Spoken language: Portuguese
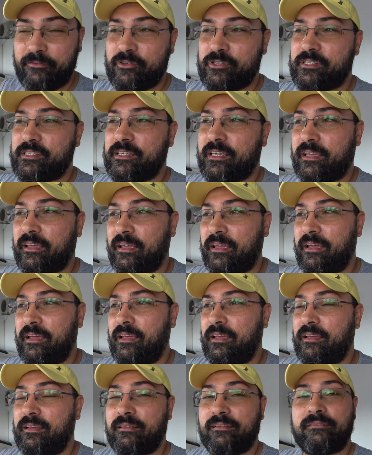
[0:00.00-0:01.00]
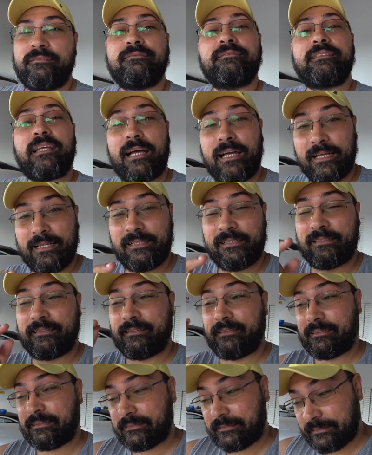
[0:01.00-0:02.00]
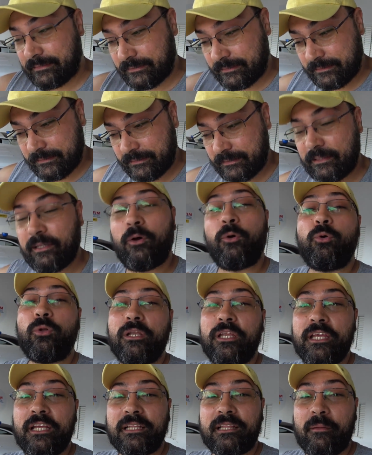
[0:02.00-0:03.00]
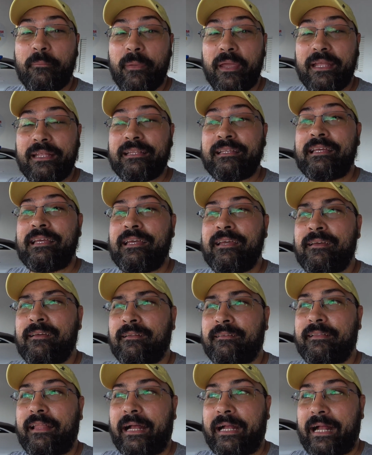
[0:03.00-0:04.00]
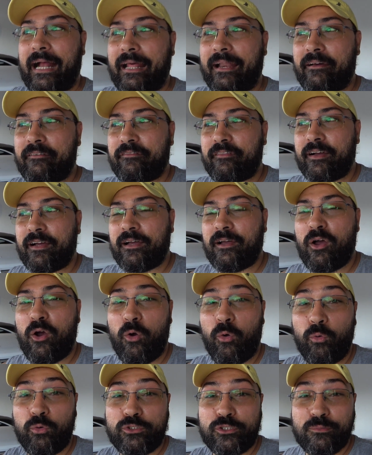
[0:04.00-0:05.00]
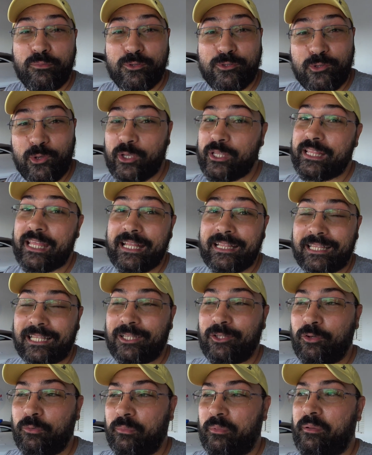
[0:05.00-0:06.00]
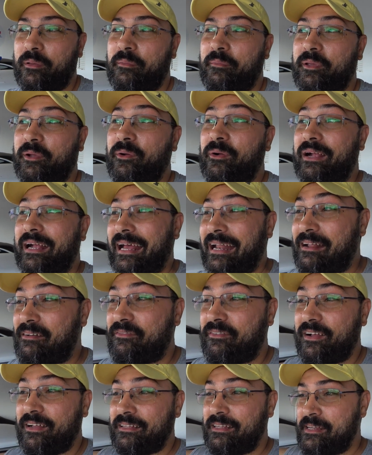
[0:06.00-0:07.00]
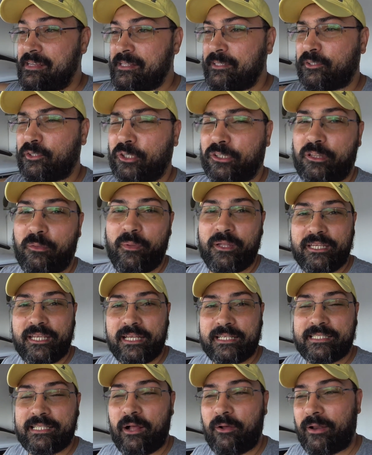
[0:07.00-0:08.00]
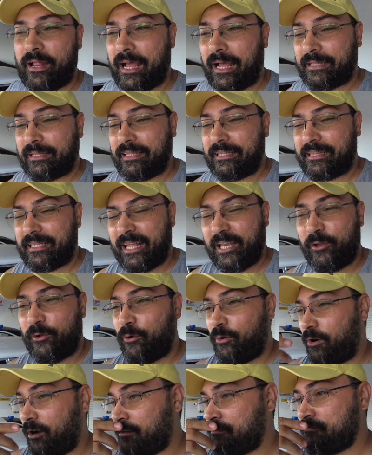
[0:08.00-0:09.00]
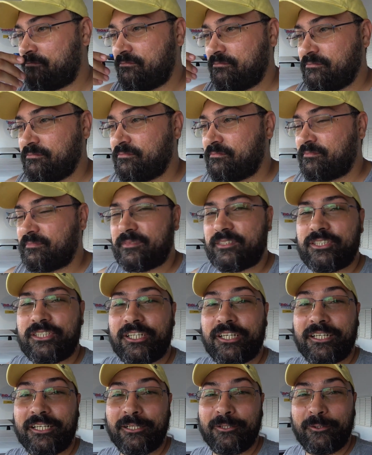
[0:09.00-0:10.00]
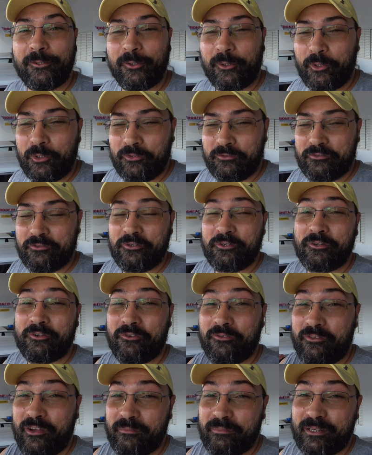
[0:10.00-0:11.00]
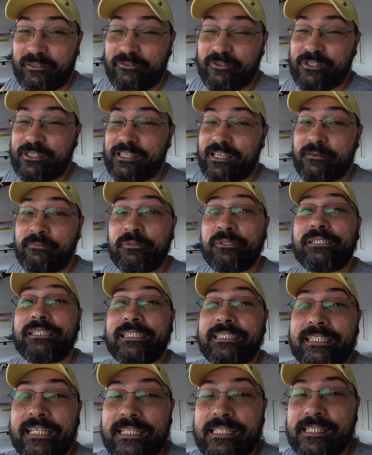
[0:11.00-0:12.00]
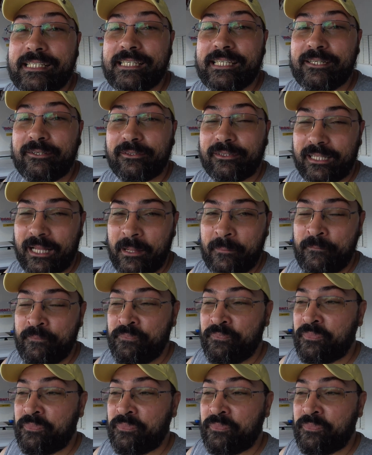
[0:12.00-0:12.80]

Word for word: você, tá? O link também da Caravan, últimos 80 números, amigo. Caravan totalmente restaurada, interior, ó, cheirando novo, vai para você por 35, tá?